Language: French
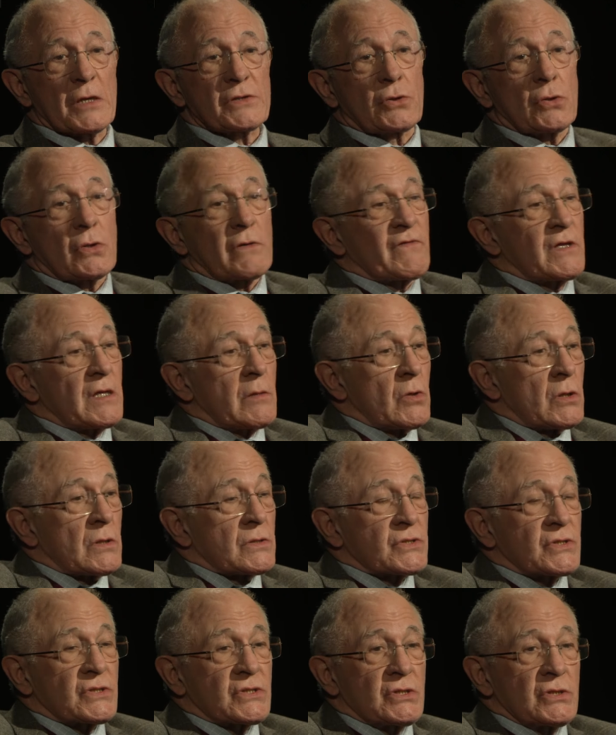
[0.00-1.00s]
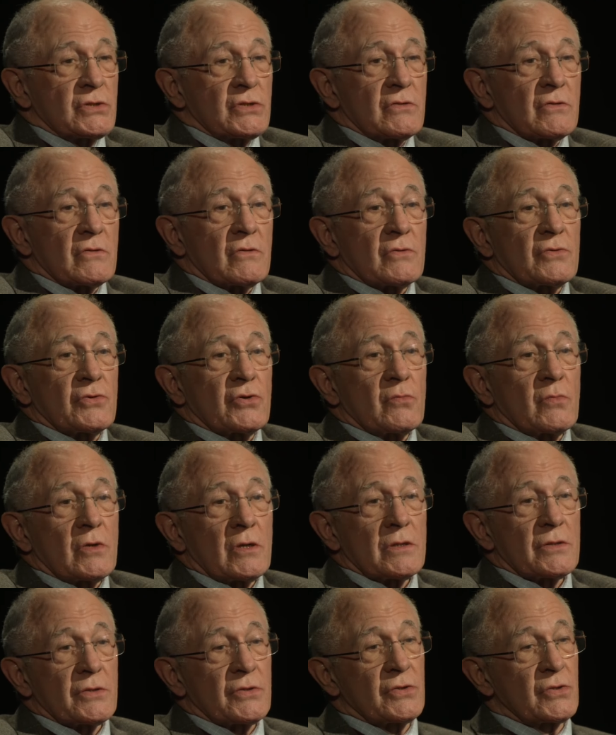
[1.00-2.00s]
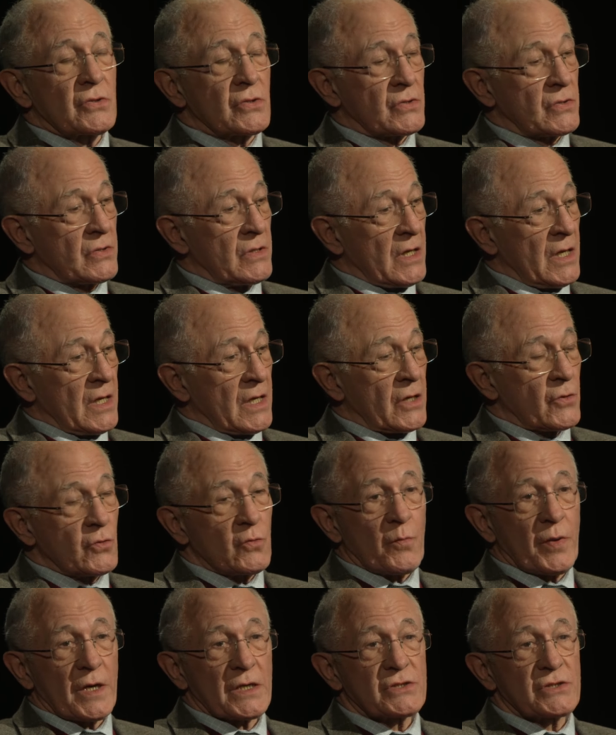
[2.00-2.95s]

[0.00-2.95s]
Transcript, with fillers: Parce que, évidemment, si on demande à une